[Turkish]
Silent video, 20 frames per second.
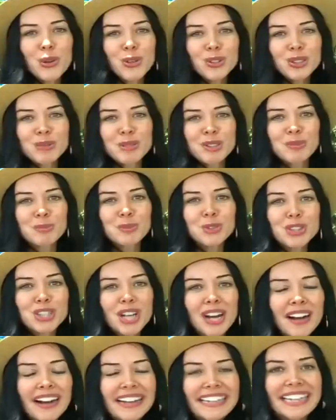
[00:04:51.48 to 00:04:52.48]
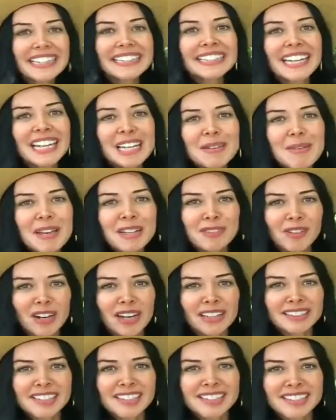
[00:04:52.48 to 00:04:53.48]
olduğumuz bu şahane kelebek
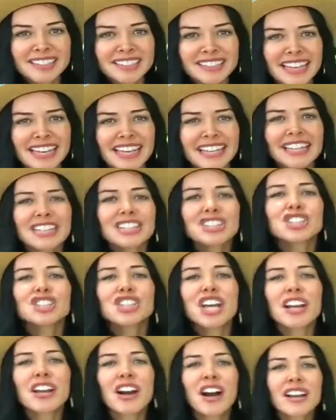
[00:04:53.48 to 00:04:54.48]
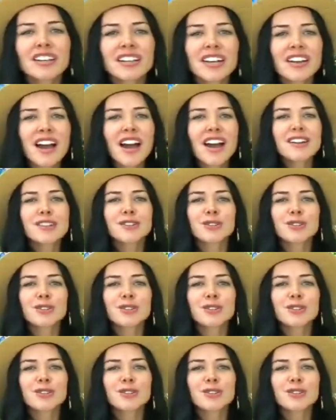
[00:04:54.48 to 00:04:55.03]
vadisinde şelaleler,